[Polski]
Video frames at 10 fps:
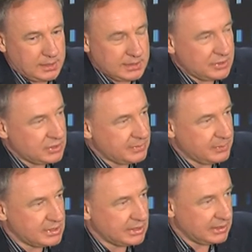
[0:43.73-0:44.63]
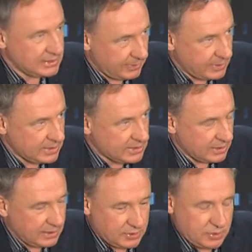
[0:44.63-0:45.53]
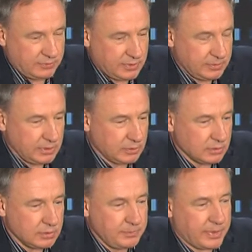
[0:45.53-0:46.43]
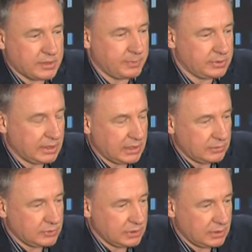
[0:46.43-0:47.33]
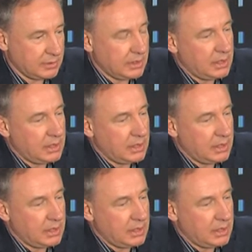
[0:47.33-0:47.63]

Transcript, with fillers: cały czas pozostaje ta sama zasada, że w Rybniku spotykają się